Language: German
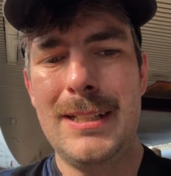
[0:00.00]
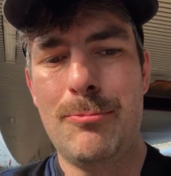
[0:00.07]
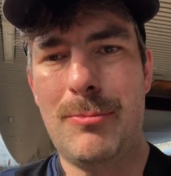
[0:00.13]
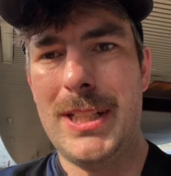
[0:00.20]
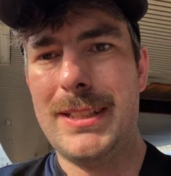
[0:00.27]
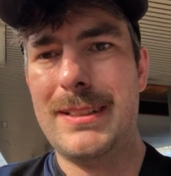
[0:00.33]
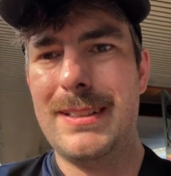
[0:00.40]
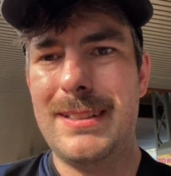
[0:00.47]

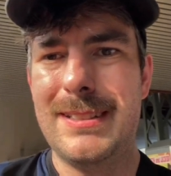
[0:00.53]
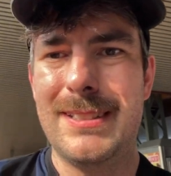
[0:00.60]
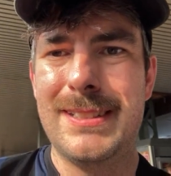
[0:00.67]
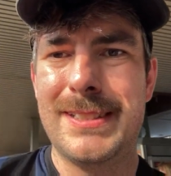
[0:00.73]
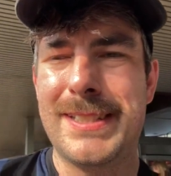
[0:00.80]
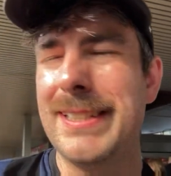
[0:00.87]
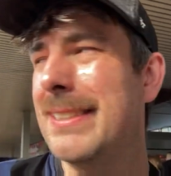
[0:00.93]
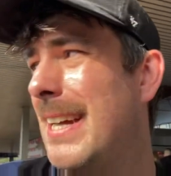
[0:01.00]
Man
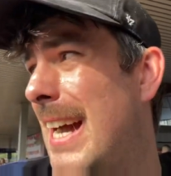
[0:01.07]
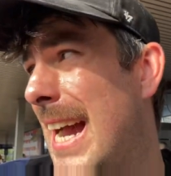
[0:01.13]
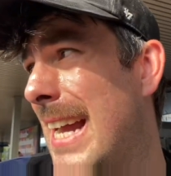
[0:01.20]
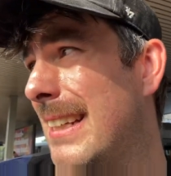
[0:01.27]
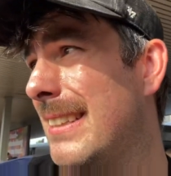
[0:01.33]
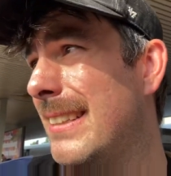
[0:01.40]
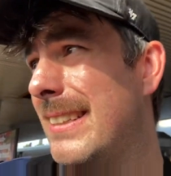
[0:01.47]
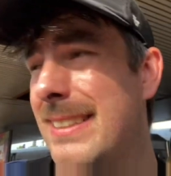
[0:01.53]
sieht
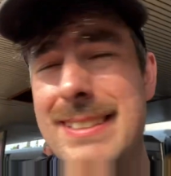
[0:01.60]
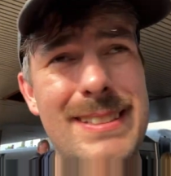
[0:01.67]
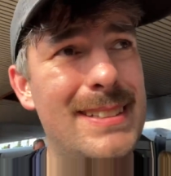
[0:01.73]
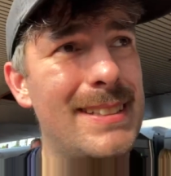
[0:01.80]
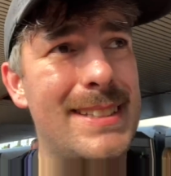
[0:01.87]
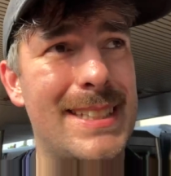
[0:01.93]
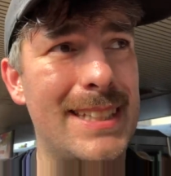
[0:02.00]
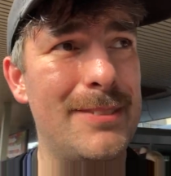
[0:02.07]
eigentlich
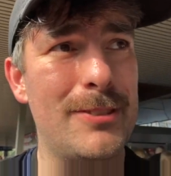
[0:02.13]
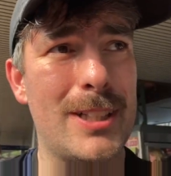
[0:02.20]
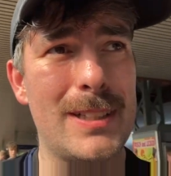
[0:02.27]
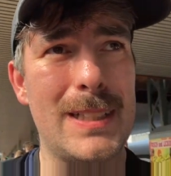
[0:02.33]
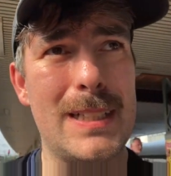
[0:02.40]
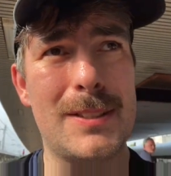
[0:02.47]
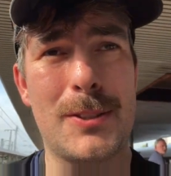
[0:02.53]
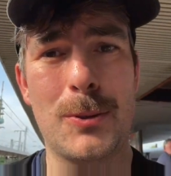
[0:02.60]
zehn
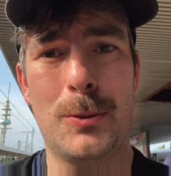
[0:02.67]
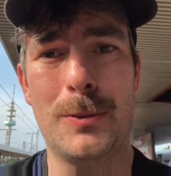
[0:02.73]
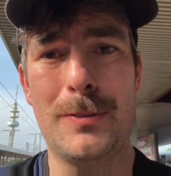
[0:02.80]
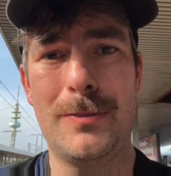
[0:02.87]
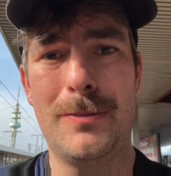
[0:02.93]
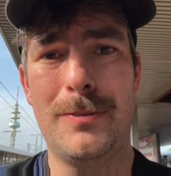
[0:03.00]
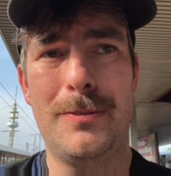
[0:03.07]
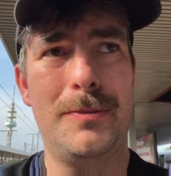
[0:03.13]

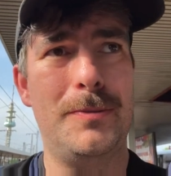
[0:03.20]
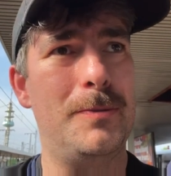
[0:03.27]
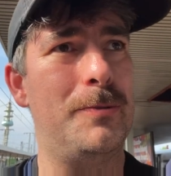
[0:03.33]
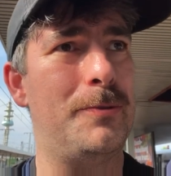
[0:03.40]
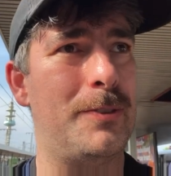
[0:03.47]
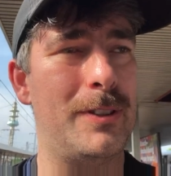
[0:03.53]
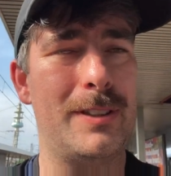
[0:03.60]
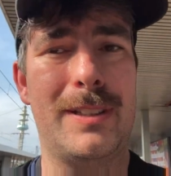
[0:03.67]
Variationen
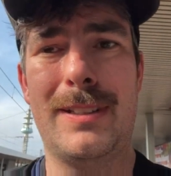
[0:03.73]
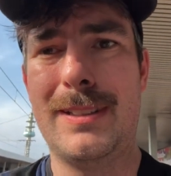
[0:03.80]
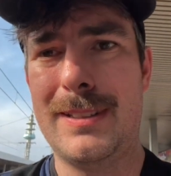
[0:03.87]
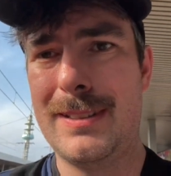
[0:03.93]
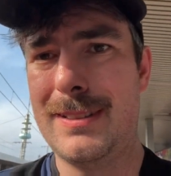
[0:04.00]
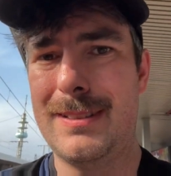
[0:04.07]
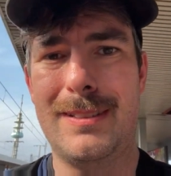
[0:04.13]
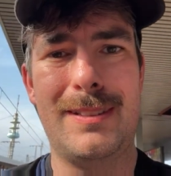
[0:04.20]
von
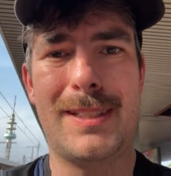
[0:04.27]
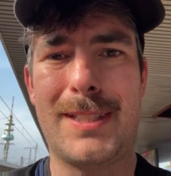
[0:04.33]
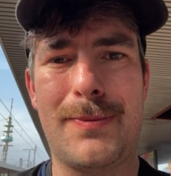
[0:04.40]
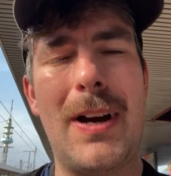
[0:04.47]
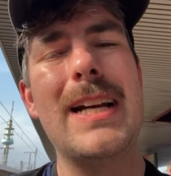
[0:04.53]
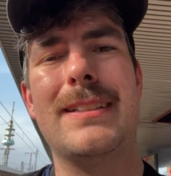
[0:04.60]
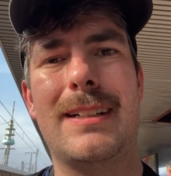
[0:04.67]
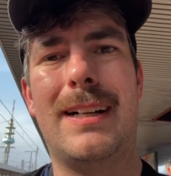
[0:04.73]

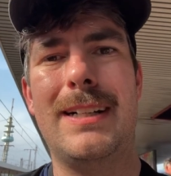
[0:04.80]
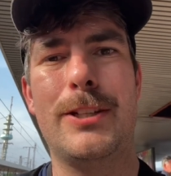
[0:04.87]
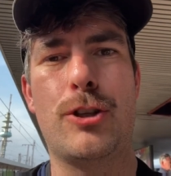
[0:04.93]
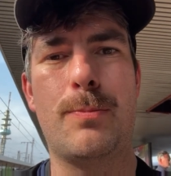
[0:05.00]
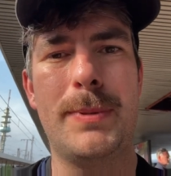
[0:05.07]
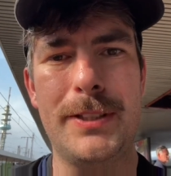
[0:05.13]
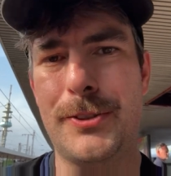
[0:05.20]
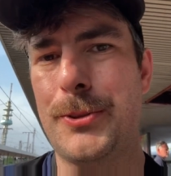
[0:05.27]
zwei, drei
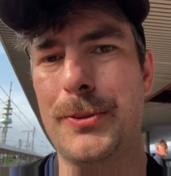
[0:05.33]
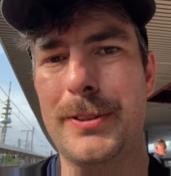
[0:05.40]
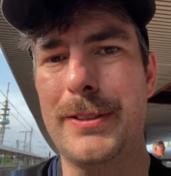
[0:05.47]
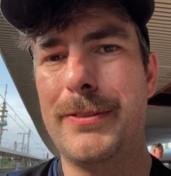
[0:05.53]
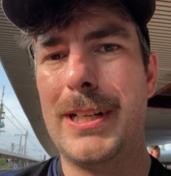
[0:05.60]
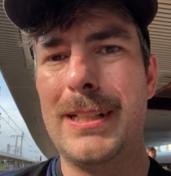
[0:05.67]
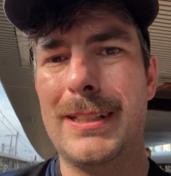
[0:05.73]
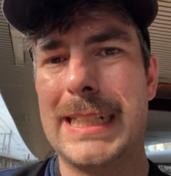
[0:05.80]
Spielzügen, die
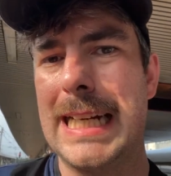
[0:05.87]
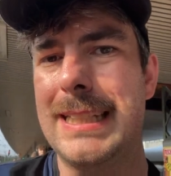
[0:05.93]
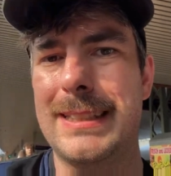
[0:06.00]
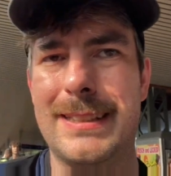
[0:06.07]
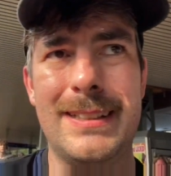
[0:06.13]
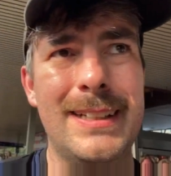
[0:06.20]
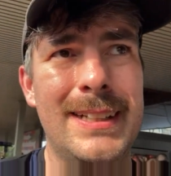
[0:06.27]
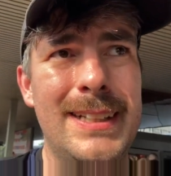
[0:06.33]
wir alle
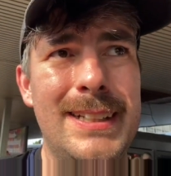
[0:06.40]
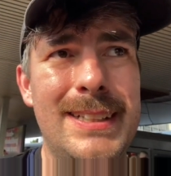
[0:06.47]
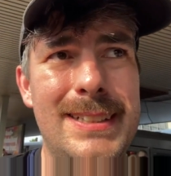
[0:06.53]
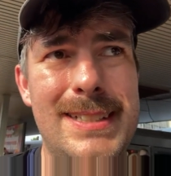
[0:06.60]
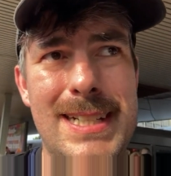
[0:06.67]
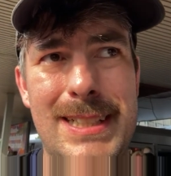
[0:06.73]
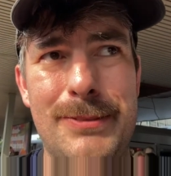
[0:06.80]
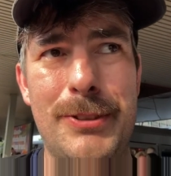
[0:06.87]
kennen.
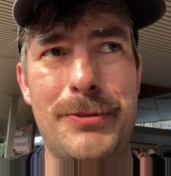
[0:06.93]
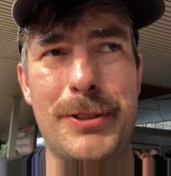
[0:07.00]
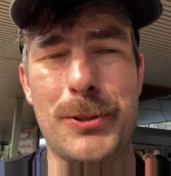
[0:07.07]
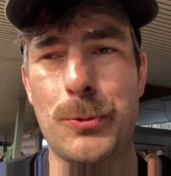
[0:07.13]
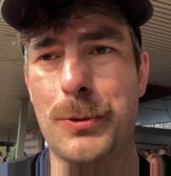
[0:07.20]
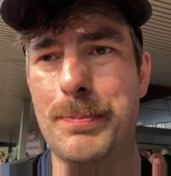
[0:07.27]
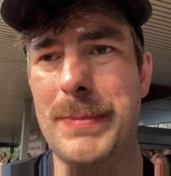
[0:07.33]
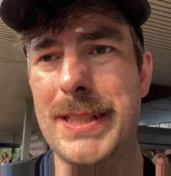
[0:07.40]
Irgendwie
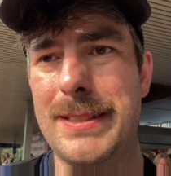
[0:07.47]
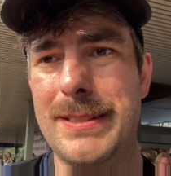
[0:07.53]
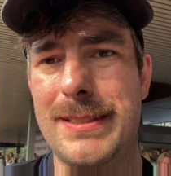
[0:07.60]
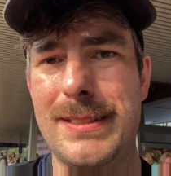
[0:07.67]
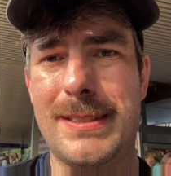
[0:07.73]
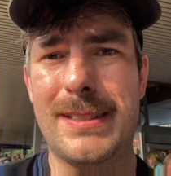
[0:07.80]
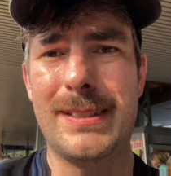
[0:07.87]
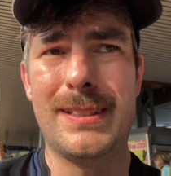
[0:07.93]
versucht man
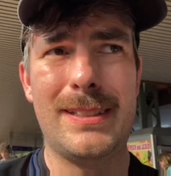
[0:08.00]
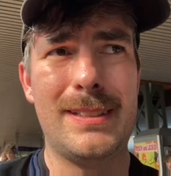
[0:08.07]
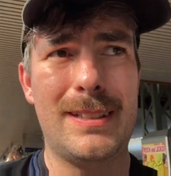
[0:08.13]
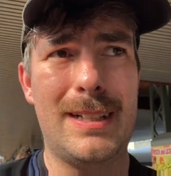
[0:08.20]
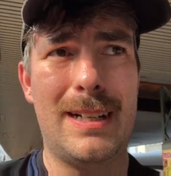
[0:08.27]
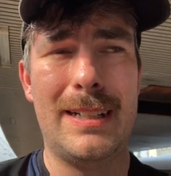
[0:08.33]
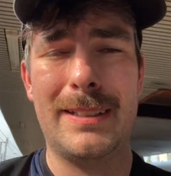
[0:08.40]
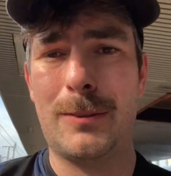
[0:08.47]
sich
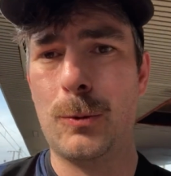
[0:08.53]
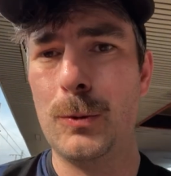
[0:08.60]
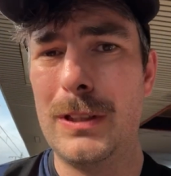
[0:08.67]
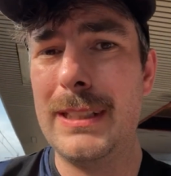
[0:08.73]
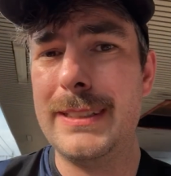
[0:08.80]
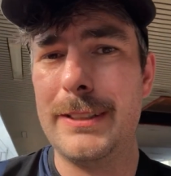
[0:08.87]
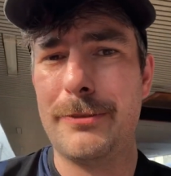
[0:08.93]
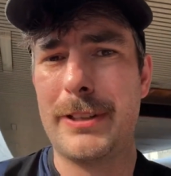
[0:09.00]
an der
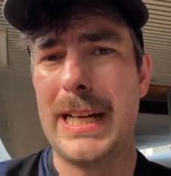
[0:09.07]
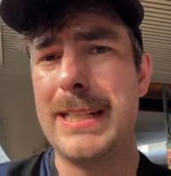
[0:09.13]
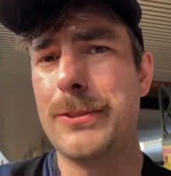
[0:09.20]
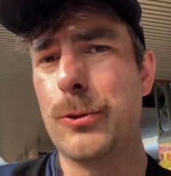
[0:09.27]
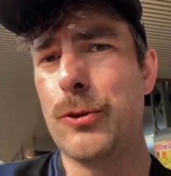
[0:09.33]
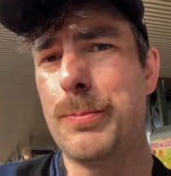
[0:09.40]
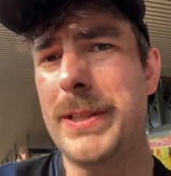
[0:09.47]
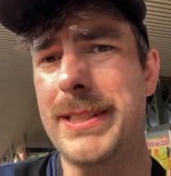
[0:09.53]
Grundlinie
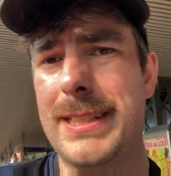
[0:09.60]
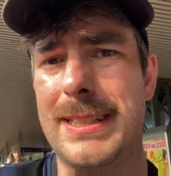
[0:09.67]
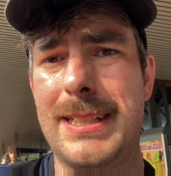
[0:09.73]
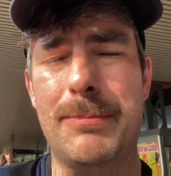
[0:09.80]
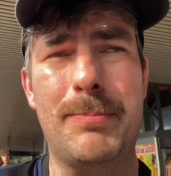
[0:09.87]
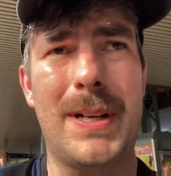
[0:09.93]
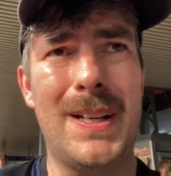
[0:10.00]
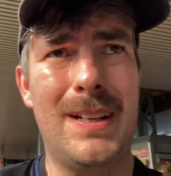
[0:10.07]
freizuspielen, dann
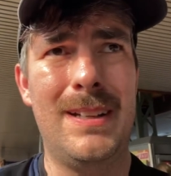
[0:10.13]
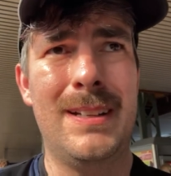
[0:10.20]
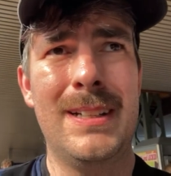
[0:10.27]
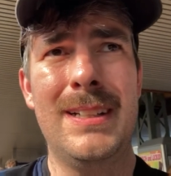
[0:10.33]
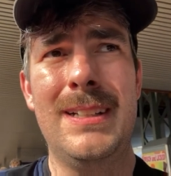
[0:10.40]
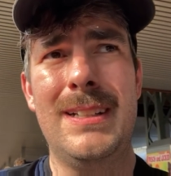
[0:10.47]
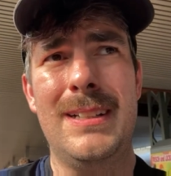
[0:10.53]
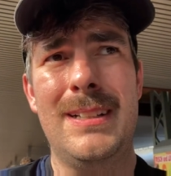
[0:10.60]
den Ball
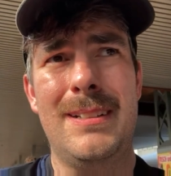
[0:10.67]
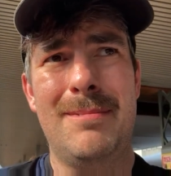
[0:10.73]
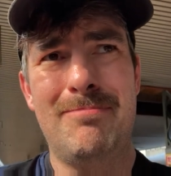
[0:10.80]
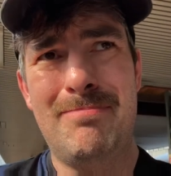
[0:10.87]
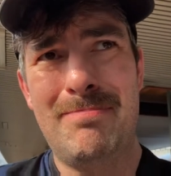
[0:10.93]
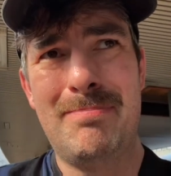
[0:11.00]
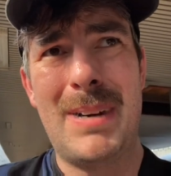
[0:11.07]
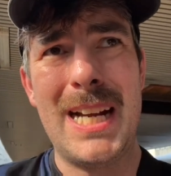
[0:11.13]

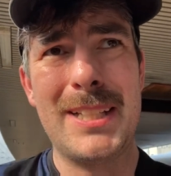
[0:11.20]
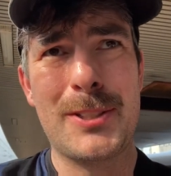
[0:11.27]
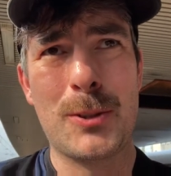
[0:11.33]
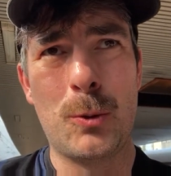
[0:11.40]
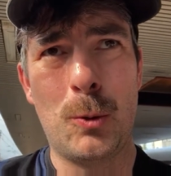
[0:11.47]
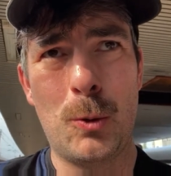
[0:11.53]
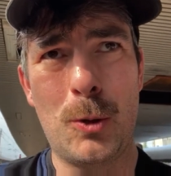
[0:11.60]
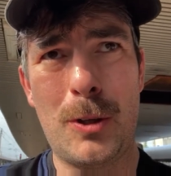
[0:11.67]
meist
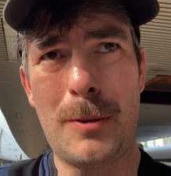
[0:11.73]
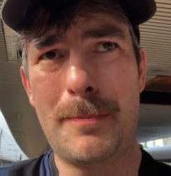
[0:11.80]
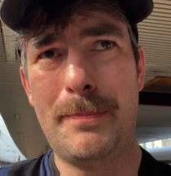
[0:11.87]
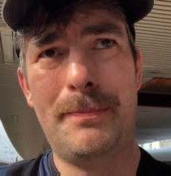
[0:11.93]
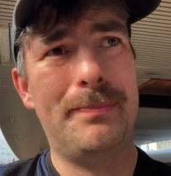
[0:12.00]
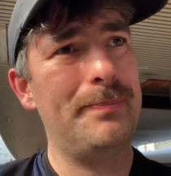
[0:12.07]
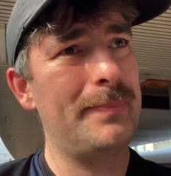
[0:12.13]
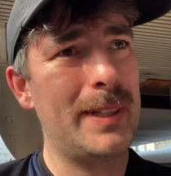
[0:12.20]
hoch,
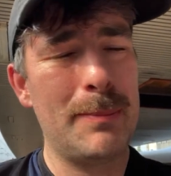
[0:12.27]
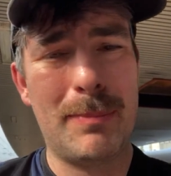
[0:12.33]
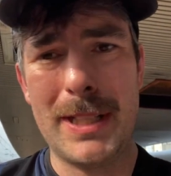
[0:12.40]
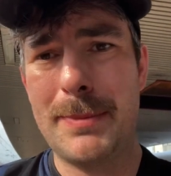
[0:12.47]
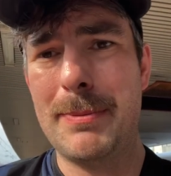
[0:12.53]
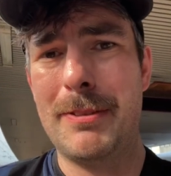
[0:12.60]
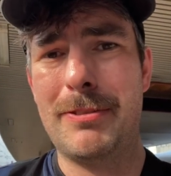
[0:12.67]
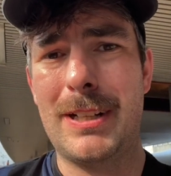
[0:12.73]

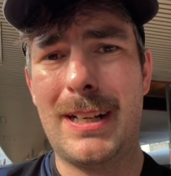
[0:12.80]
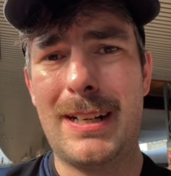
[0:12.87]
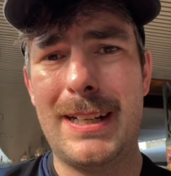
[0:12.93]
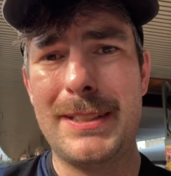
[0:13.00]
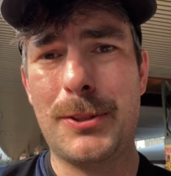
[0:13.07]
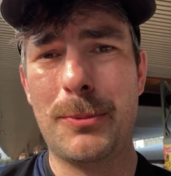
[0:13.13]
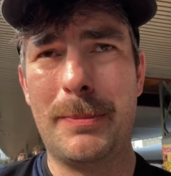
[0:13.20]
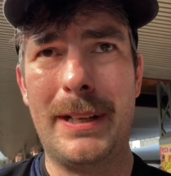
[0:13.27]
manchmal flach
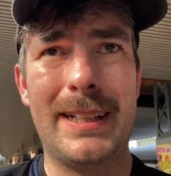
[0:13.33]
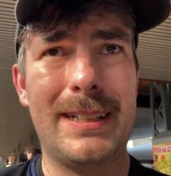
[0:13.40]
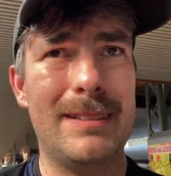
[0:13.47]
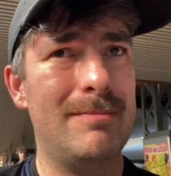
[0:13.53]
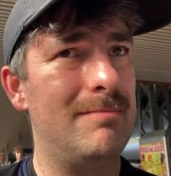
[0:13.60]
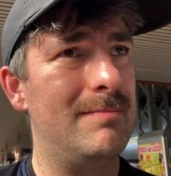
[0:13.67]
reinzubringen